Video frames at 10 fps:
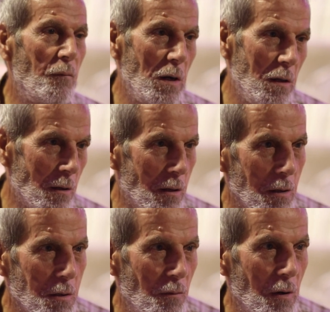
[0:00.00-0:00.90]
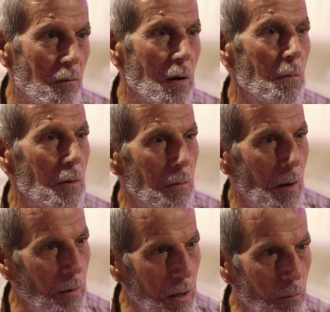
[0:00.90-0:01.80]
لفريد الاطرش في افلام
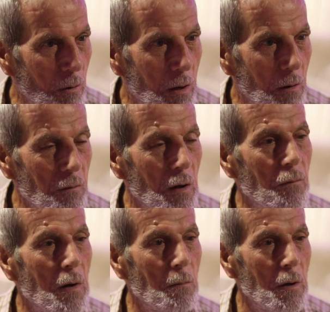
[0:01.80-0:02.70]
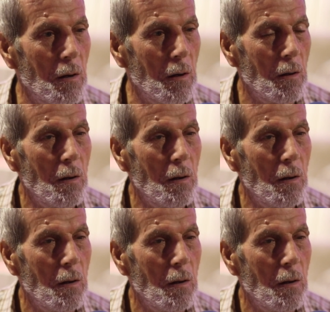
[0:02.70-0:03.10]
لمحمد عبد الوهاب في افلام ل